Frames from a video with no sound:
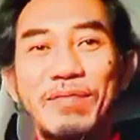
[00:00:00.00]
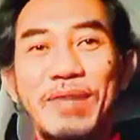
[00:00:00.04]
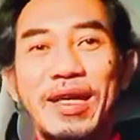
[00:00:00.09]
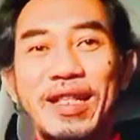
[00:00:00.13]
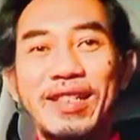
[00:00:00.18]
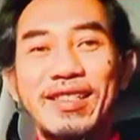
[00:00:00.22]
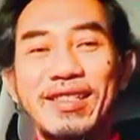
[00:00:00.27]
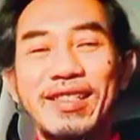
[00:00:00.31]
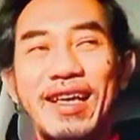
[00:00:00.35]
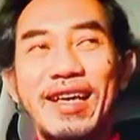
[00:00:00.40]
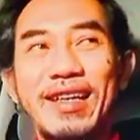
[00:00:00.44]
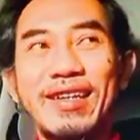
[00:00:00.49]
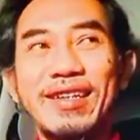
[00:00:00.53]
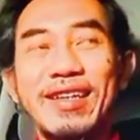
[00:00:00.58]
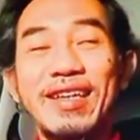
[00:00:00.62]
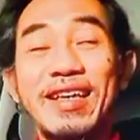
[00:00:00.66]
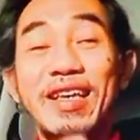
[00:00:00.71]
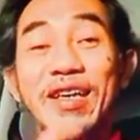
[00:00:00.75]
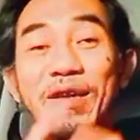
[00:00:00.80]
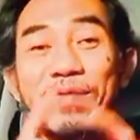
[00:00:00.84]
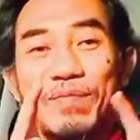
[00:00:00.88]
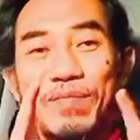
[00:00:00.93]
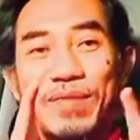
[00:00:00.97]
mantan,
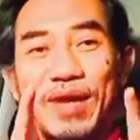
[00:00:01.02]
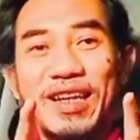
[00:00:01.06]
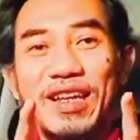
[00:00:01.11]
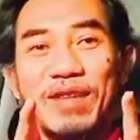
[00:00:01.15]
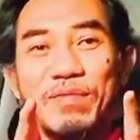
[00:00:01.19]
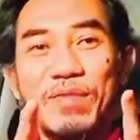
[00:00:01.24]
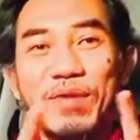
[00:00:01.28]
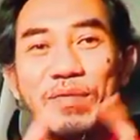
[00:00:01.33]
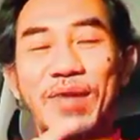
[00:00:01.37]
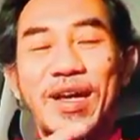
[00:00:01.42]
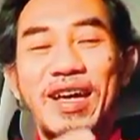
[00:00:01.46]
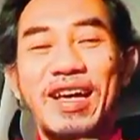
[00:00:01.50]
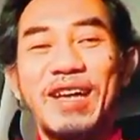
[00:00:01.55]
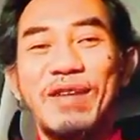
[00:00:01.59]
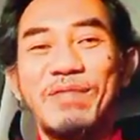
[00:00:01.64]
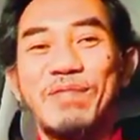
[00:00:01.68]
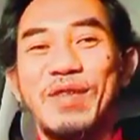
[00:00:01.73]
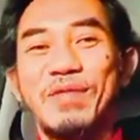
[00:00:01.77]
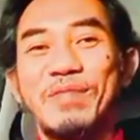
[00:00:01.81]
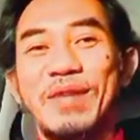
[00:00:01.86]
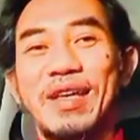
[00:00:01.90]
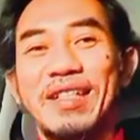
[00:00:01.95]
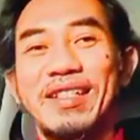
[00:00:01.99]
paling
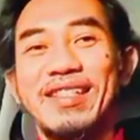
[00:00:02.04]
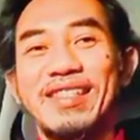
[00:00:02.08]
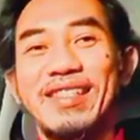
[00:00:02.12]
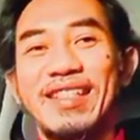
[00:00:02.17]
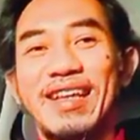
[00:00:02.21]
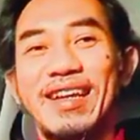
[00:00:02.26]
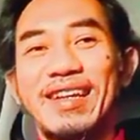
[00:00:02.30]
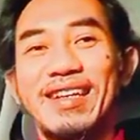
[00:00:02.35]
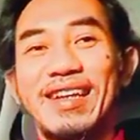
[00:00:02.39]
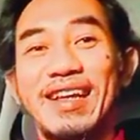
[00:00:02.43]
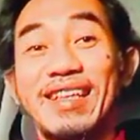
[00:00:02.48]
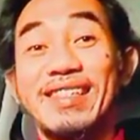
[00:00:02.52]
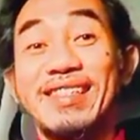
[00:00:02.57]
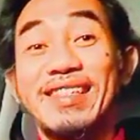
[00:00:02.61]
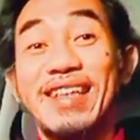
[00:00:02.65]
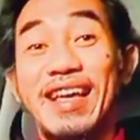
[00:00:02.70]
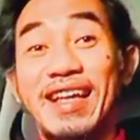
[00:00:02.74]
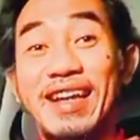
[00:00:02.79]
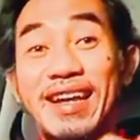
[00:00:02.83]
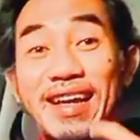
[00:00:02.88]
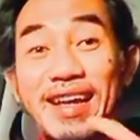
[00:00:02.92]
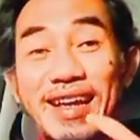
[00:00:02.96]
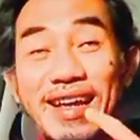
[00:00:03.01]
memahami mantan. Nah,
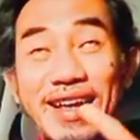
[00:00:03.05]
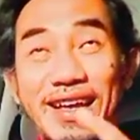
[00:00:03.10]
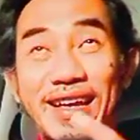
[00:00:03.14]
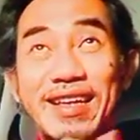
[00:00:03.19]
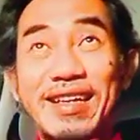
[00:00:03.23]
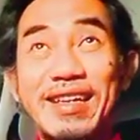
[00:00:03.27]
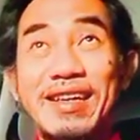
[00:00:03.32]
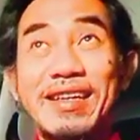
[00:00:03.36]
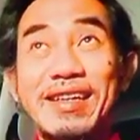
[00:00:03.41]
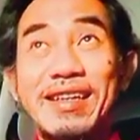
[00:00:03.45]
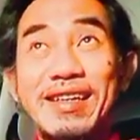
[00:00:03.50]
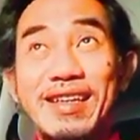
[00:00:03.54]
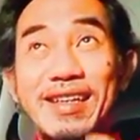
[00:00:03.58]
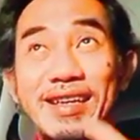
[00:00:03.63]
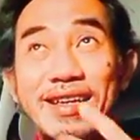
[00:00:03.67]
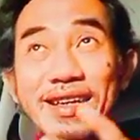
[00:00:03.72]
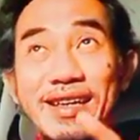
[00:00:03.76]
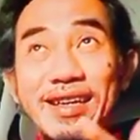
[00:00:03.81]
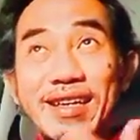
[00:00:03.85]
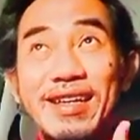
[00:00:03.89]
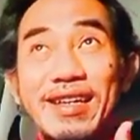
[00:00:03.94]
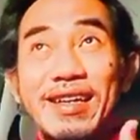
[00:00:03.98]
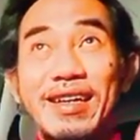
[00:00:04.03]
cara
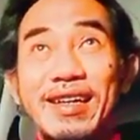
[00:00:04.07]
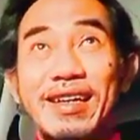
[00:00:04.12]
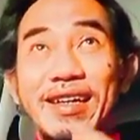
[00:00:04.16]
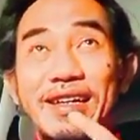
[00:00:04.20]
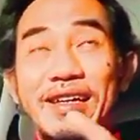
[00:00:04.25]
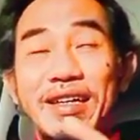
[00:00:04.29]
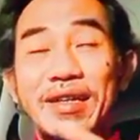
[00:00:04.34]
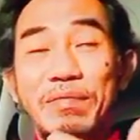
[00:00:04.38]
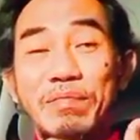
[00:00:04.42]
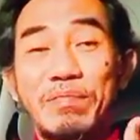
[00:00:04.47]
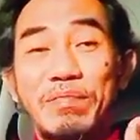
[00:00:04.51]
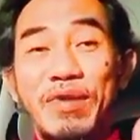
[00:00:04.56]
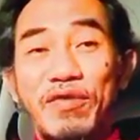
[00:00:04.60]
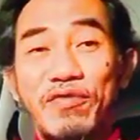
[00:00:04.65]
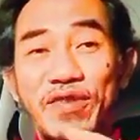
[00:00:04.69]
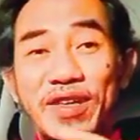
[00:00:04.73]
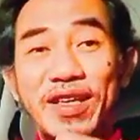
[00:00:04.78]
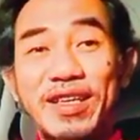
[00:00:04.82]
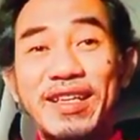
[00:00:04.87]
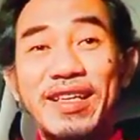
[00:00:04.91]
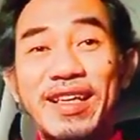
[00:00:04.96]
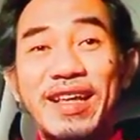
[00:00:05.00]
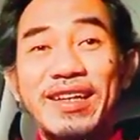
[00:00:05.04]
uh, eh,
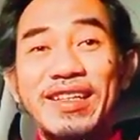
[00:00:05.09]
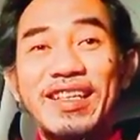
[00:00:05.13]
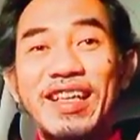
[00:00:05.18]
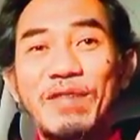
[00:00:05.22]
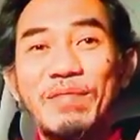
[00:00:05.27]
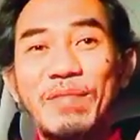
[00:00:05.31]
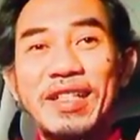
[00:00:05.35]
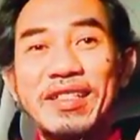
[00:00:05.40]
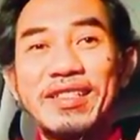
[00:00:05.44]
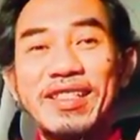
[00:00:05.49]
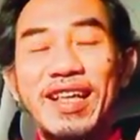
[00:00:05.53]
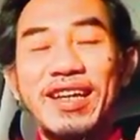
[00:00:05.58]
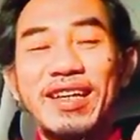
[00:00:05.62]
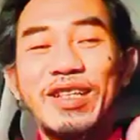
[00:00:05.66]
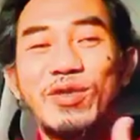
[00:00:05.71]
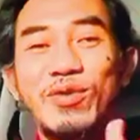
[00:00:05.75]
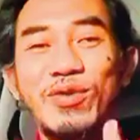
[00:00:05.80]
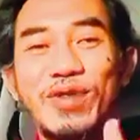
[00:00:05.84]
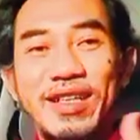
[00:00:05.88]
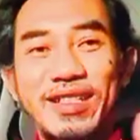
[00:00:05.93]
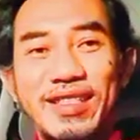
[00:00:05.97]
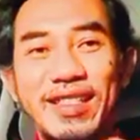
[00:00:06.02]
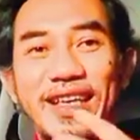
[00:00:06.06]
berpikirnya mantan
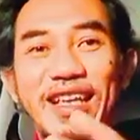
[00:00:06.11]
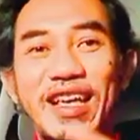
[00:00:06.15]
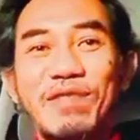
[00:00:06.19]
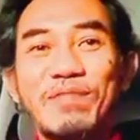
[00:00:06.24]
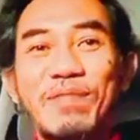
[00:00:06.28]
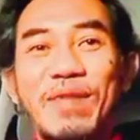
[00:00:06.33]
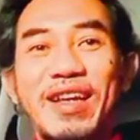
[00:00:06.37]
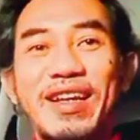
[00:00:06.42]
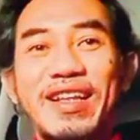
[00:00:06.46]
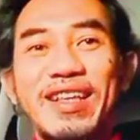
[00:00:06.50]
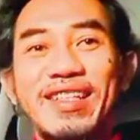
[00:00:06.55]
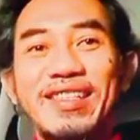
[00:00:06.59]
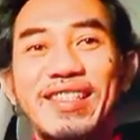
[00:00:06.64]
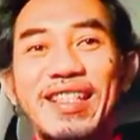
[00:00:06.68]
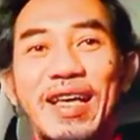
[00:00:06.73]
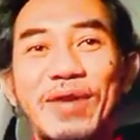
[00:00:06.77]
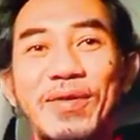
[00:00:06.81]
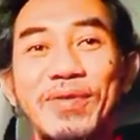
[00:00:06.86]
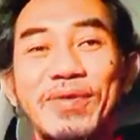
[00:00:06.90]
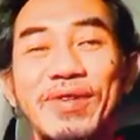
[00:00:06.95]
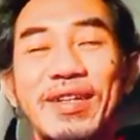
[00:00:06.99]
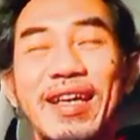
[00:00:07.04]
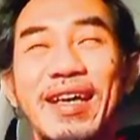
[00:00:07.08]
itu kita yang paling
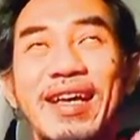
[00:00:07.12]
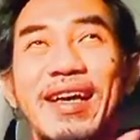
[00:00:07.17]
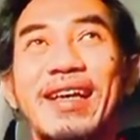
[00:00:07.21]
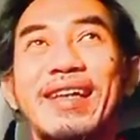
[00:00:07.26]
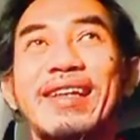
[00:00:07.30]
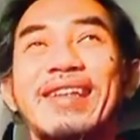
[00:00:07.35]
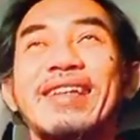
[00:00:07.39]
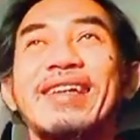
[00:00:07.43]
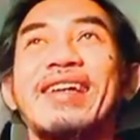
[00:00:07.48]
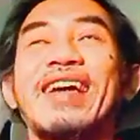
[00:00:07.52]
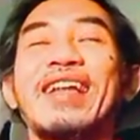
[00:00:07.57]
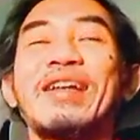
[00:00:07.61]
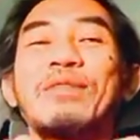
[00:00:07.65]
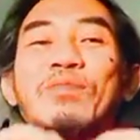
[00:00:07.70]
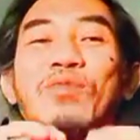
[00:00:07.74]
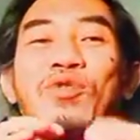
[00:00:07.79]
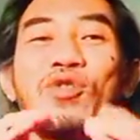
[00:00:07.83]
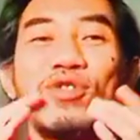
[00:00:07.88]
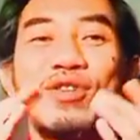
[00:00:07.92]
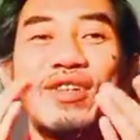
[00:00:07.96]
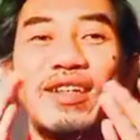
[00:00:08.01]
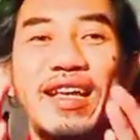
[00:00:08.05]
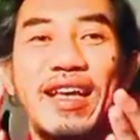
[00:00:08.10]
tahu. Nah, dengan
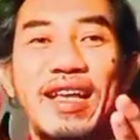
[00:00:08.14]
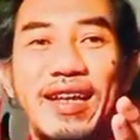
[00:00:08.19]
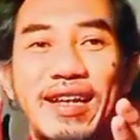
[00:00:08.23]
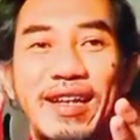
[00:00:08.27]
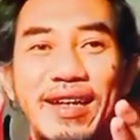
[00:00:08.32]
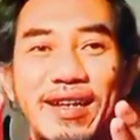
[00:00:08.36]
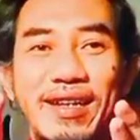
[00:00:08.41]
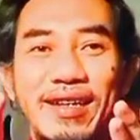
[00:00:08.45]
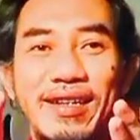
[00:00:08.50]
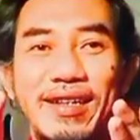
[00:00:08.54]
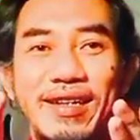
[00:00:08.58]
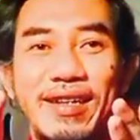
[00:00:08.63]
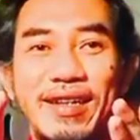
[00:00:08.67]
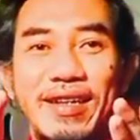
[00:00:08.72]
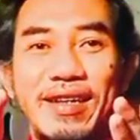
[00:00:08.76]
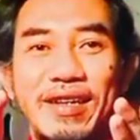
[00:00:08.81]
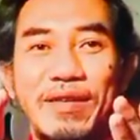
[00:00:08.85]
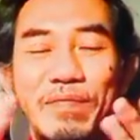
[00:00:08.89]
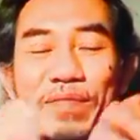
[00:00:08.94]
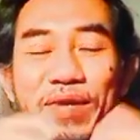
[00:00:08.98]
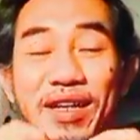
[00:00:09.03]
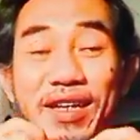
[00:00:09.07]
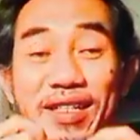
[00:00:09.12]
modal
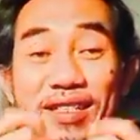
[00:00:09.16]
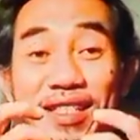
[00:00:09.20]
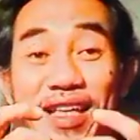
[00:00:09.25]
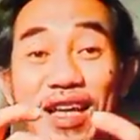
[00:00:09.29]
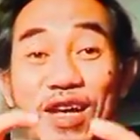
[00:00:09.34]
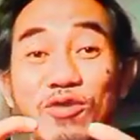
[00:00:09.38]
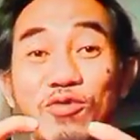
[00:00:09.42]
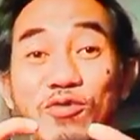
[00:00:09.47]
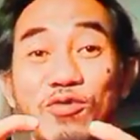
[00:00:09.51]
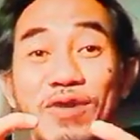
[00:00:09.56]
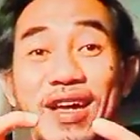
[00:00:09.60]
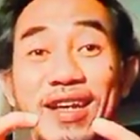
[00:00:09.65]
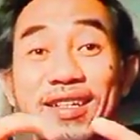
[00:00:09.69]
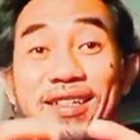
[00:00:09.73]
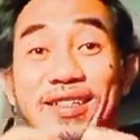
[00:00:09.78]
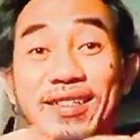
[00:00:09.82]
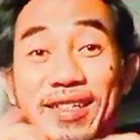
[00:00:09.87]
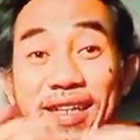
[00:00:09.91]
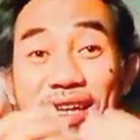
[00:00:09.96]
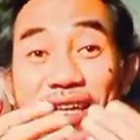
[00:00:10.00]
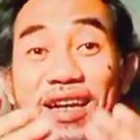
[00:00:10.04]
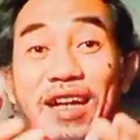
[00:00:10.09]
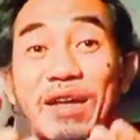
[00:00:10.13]
pengetahuan
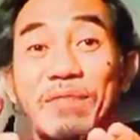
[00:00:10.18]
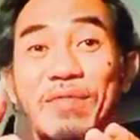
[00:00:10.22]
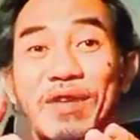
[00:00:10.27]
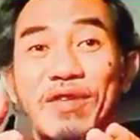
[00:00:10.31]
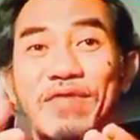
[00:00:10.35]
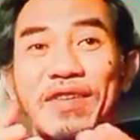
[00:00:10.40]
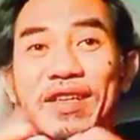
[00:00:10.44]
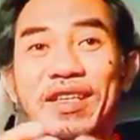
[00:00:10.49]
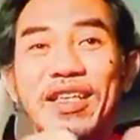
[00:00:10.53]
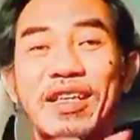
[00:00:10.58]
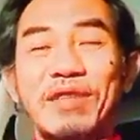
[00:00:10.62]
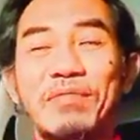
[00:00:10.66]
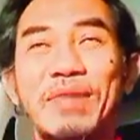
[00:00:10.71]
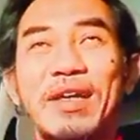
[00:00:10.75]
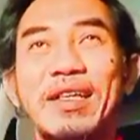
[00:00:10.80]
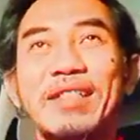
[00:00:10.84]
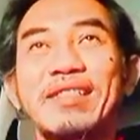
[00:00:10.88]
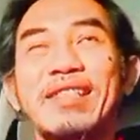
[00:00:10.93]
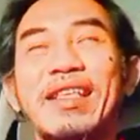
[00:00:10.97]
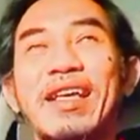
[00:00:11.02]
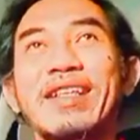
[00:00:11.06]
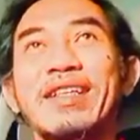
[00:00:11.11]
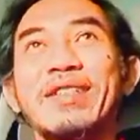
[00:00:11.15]
cara berpikir
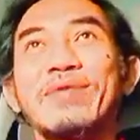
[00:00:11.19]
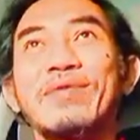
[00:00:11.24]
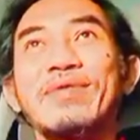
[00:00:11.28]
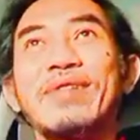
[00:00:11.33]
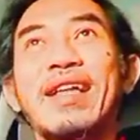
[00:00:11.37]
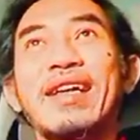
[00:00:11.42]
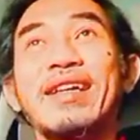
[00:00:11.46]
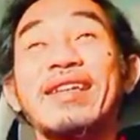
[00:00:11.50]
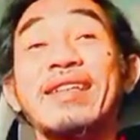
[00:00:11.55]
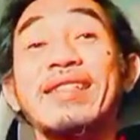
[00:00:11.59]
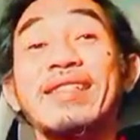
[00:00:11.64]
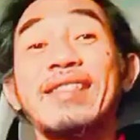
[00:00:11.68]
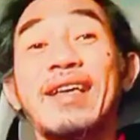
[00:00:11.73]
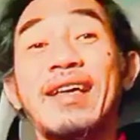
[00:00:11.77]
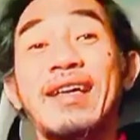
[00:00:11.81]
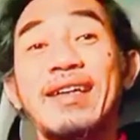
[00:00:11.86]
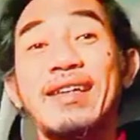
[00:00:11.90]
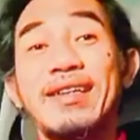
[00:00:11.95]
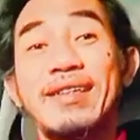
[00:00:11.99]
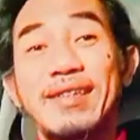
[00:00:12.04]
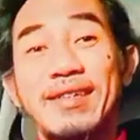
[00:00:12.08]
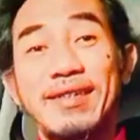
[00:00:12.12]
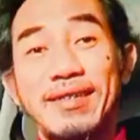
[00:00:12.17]
mantan itulah
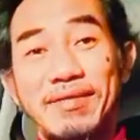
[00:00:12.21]
kita